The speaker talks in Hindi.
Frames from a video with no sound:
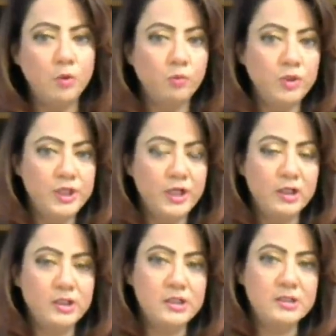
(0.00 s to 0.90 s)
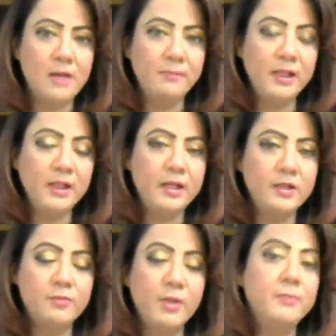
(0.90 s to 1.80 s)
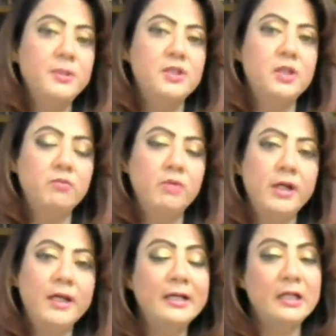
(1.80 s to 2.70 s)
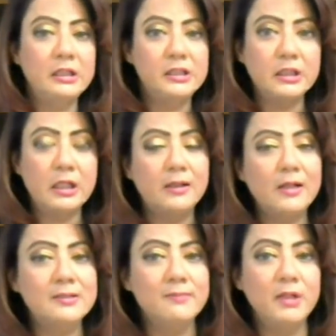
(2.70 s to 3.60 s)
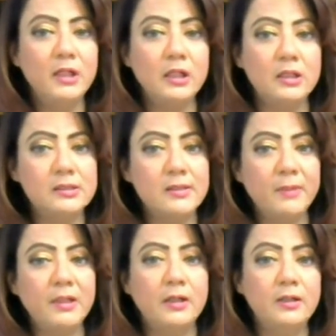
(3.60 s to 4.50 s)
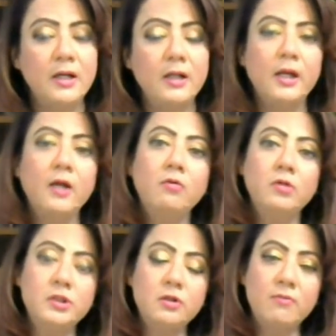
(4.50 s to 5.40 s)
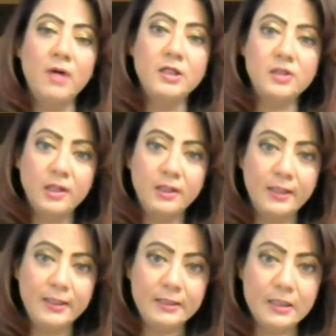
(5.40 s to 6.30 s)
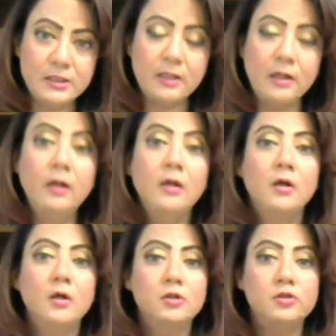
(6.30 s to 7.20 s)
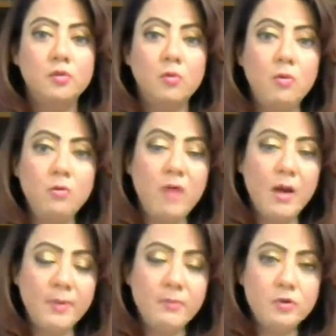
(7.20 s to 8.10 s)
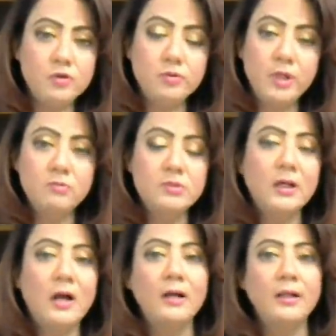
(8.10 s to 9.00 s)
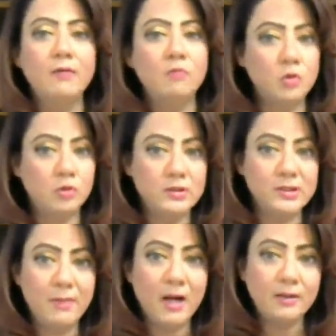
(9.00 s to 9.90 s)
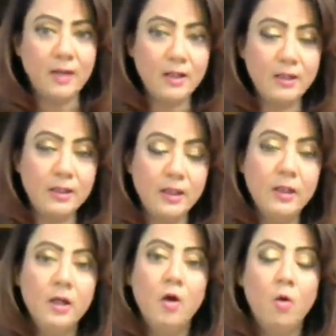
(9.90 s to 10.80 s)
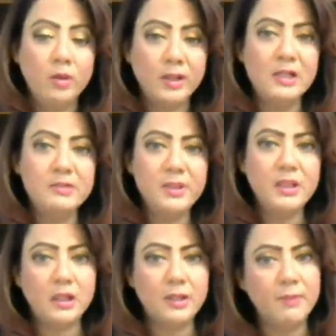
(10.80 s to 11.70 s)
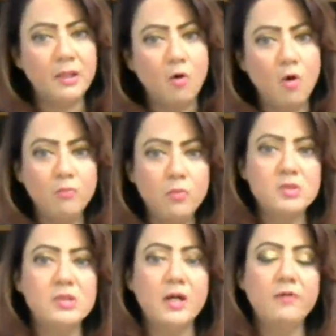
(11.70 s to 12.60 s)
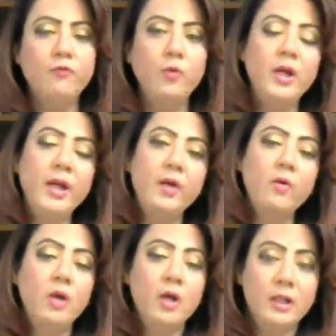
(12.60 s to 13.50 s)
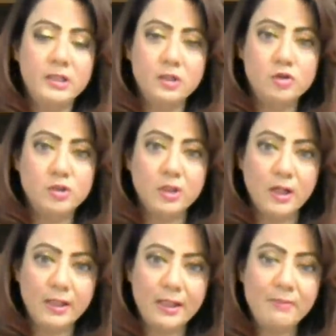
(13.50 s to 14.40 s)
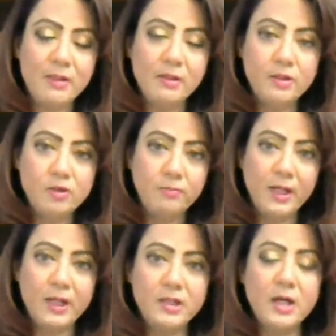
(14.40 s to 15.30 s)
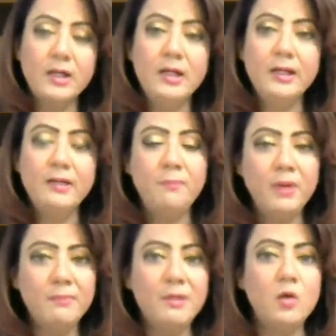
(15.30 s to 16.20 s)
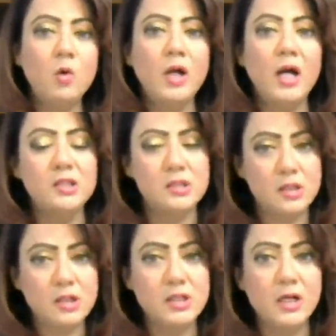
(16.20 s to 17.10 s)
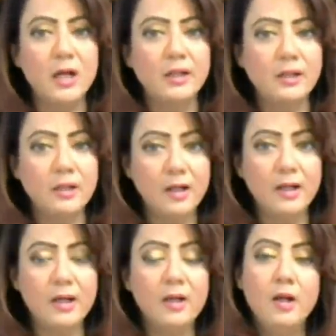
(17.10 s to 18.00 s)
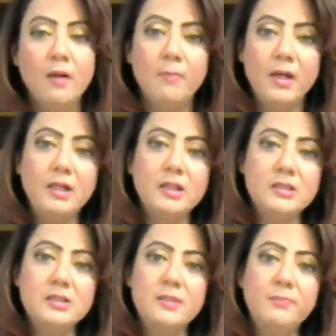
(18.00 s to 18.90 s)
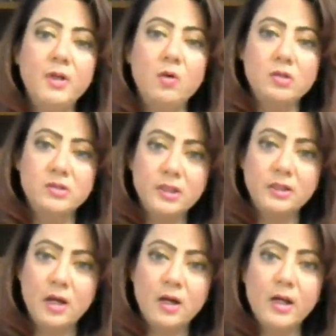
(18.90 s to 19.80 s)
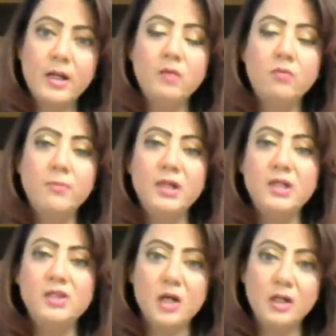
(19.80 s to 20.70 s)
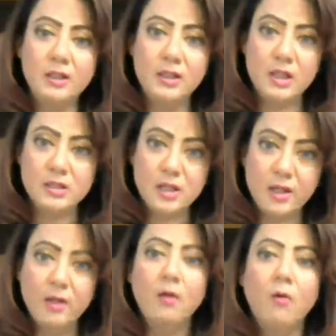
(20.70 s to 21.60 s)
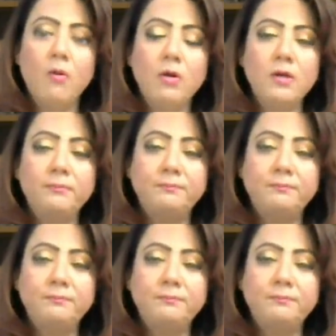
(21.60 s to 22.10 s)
वो शेख रशीद साहब ये कह रहे हैं जो हमारे मिनिस्टर हैं उनका कहना है कि जी कल रात से मरी का रास्ता बंद कर दिया गया है और किसी को वहां जाने नहीं दिया जा रहा जो लोग वहां पर मौजूद हैं उनसे कहा गया है वो होटल से बाहर ना निकलें होटल्स भी तकरीबन ऑलमोस्ट सारे फुल हैं और किसी को जगह नहीं मिल रही जो अब नए जा रहे हैं लेकिन फिर भी लोग आज रश लगा के खड़े हैं मरी के रस्ते पे और जिद कर रहे हैं कि उन्हें मरीज जाने दिया जाए और